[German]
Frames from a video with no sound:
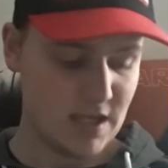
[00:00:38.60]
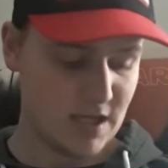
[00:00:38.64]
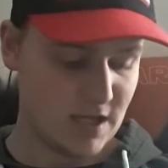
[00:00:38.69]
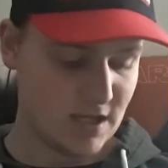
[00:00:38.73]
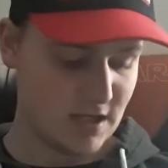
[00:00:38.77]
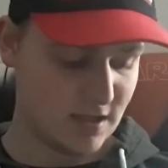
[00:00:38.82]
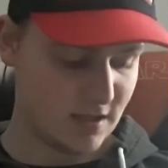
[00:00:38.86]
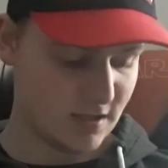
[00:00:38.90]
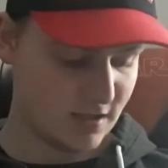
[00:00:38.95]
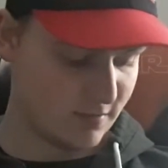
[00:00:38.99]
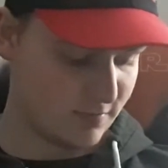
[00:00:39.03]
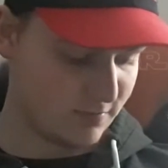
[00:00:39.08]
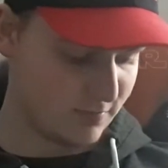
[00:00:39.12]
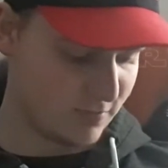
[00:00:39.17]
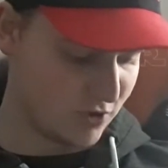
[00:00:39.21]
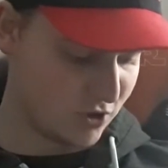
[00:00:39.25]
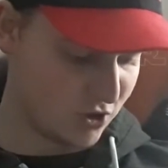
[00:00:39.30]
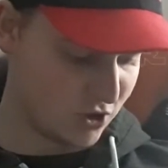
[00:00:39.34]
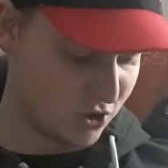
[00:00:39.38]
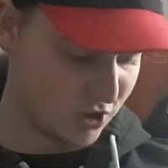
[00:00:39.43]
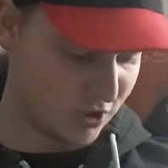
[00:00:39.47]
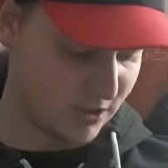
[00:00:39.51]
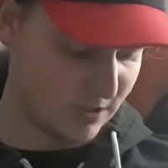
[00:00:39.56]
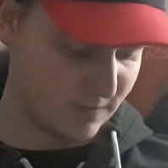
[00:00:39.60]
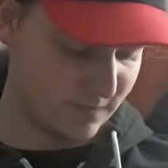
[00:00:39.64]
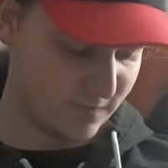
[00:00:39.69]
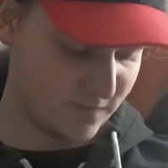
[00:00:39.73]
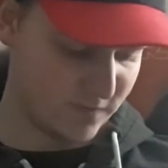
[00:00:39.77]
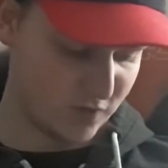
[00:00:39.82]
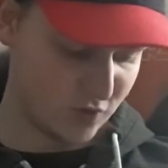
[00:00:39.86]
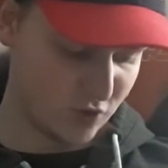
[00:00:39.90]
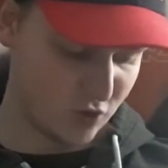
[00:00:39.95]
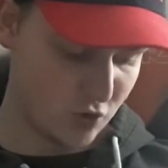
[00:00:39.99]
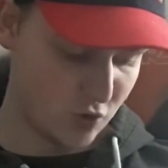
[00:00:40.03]
Ähm, geschrieben
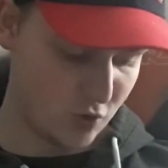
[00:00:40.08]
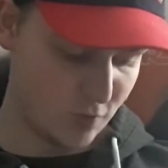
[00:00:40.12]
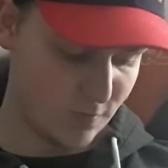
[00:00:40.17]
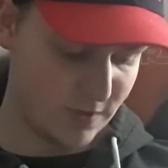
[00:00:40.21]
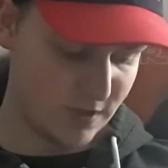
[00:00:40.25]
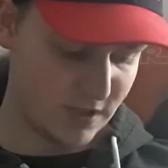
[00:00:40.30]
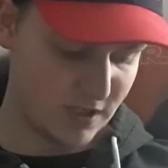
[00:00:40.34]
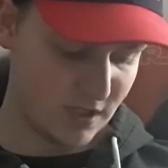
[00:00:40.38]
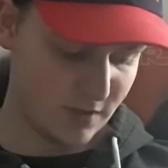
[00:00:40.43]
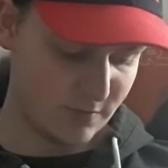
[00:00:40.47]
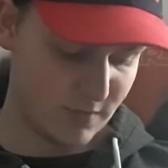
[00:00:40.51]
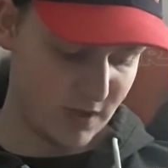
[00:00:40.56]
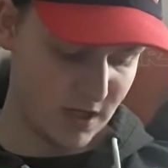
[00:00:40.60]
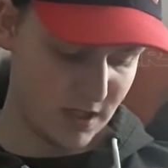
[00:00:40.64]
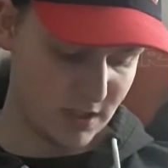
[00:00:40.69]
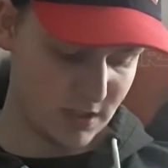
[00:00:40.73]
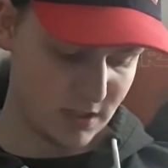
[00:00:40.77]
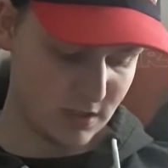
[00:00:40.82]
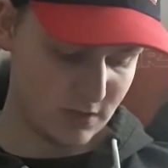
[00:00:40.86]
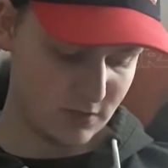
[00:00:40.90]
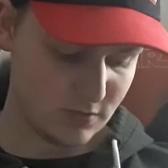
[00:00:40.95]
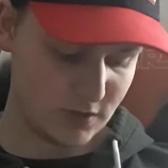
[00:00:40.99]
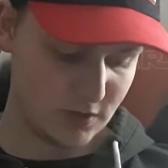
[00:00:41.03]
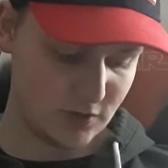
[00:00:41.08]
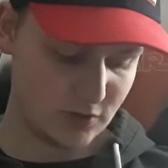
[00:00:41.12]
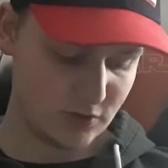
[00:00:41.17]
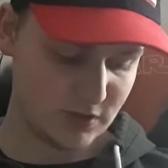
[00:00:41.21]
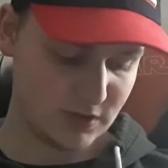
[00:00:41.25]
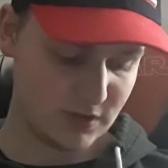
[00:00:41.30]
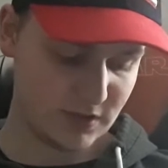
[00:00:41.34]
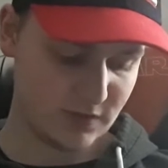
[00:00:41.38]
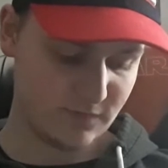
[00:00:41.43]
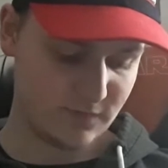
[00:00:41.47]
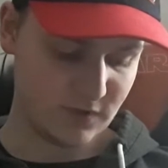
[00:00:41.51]
von Kobi Yamada und
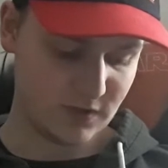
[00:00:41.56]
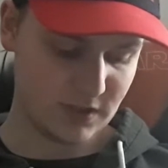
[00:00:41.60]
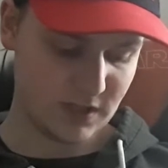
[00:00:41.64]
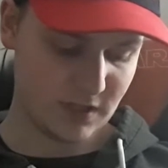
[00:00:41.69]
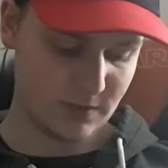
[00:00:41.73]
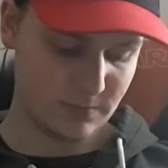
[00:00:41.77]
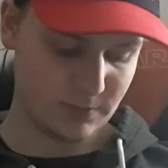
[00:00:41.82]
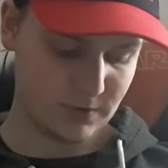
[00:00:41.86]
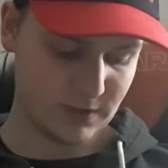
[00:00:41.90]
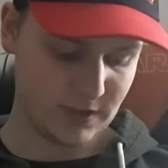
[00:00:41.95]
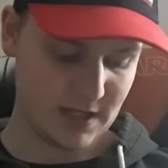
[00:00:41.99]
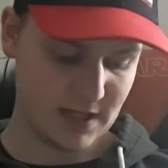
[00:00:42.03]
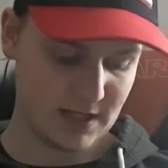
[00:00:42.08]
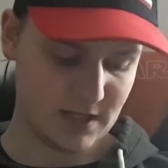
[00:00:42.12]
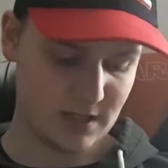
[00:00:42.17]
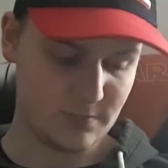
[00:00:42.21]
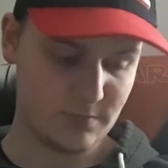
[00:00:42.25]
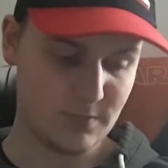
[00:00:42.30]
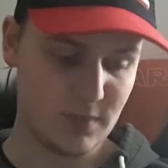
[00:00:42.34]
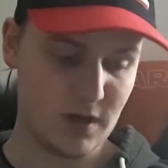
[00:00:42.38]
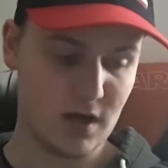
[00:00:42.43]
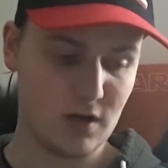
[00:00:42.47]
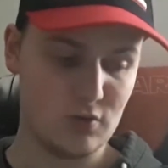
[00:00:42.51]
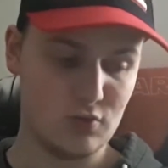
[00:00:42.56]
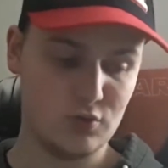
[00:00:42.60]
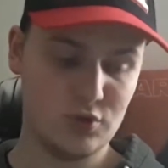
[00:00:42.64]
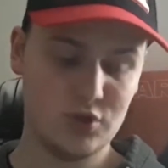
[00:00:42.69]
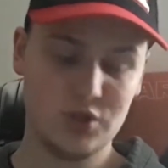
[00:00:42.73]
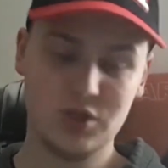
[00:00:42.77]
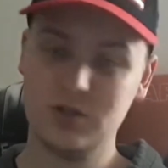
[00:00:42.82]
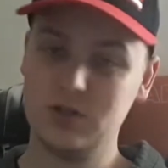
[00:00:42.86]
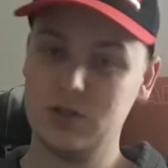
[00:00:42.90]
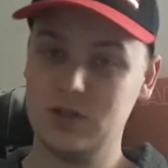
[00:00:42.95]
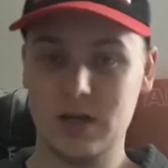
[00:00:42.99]
illustriert von Gabriela Baruch.
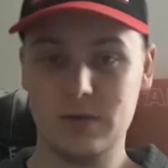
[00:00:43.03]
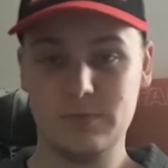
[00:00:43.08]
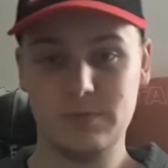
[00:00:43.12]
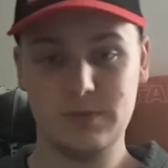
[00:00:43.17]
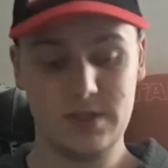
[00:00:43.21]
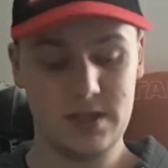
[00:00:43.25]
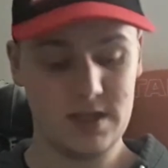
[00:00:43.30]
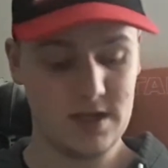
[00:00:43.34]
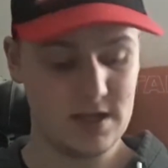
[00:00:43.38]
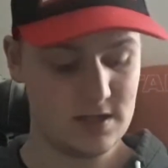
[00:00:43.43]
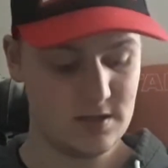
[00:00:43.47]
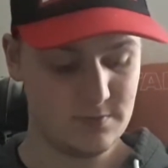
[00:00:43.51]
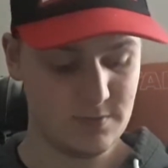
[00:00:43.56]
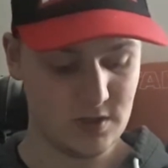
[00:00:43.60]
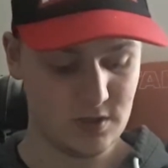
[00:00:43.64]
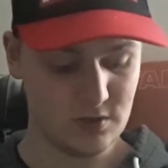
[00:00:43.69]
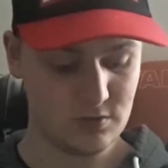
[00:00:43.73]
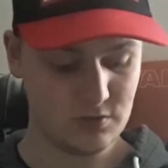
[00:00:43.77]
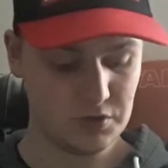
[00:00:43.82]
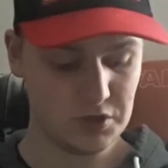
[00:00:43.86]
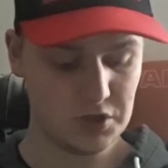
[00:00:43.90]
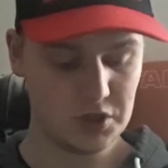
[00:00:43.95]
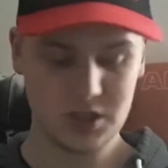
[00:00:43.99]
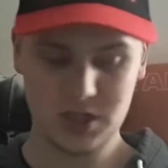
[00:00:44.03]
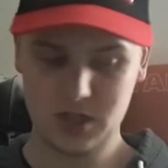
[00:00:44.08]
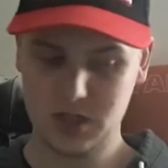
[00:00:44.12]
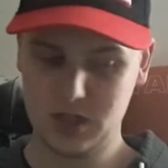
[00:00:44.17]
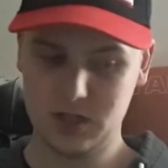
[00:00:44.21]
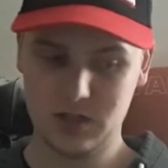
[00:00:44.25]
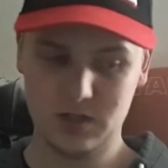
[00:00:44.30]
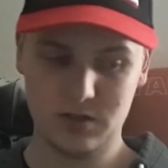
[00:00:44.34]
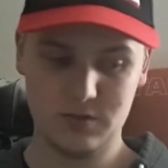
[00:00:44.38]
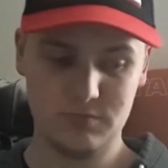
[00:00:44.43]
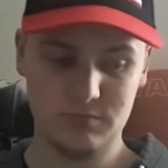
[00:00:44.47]
Gabriela Baruch,
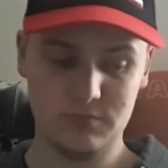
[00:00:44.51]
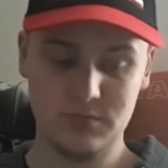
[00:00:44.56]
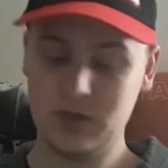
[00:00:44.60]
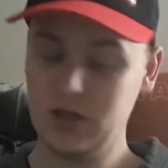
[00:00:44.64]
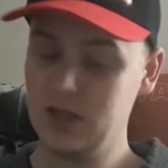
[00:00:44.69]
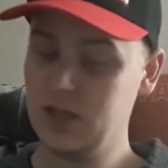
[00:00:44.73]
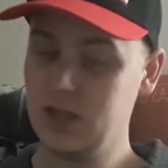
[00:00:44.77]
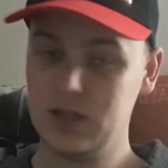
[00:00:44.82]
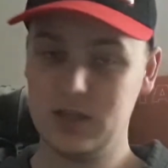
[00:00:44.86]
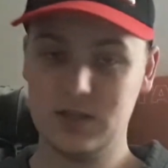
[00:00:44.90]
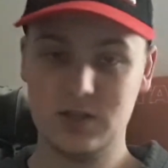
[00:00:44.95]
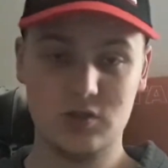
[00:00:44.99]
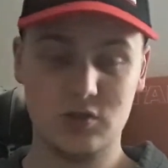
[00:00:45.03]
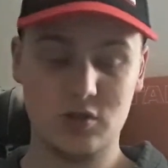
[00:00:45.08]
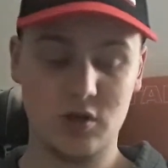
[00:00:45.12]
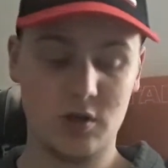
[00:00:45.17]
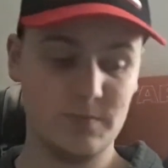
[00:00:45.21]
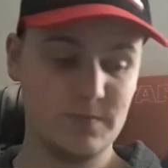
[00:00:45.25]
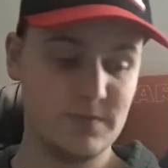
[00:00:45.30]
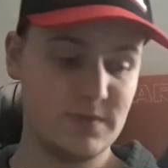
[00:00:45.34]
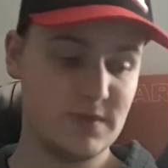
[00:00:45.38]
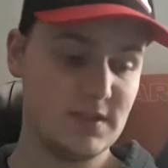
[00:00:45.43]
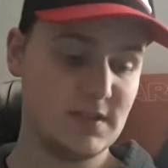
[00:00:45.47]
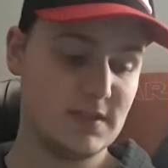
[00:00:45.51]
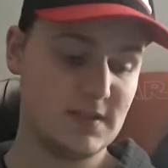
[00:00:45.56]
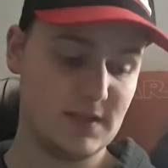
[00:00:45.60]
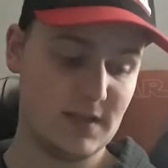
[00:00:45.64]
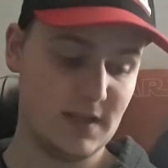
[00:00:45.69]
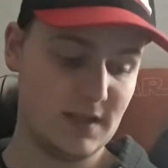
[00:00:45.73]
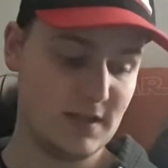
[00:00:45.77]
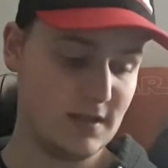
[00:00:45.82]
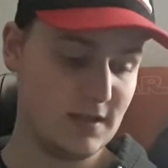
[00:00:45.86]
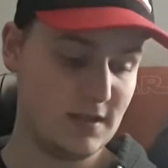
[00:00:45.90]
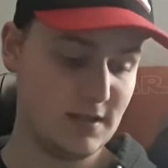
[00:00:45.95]
ähm,
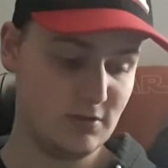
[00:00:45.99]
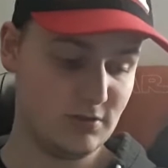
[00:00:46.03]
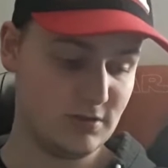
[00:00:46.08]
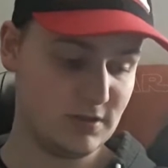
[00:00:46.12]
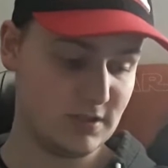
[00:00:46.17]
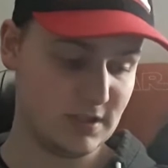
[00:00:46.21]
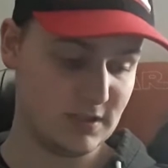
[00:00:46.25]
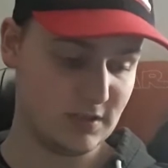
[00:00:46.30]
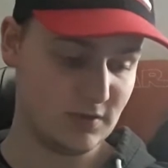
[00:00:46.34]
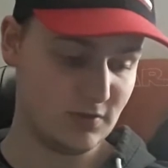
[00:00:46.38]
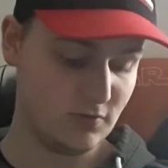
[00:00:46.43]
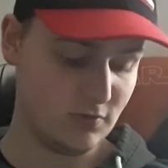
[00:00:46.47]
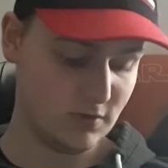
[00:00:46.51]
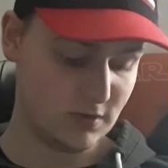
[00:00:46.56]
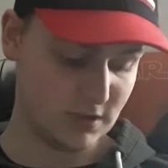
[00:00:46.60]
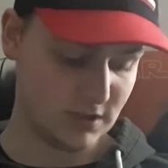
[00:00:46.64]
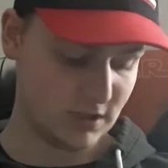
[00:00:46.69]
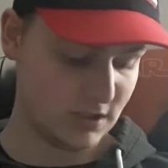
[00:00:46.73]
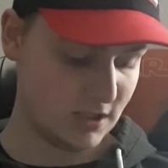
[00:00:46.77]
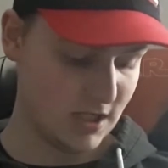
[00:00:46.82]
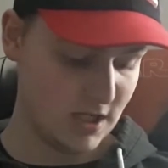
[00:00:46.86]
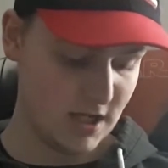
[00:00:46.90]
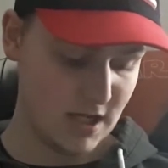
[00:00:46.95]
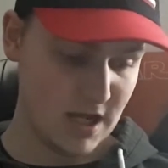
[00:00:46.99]
Top-Illustratorin.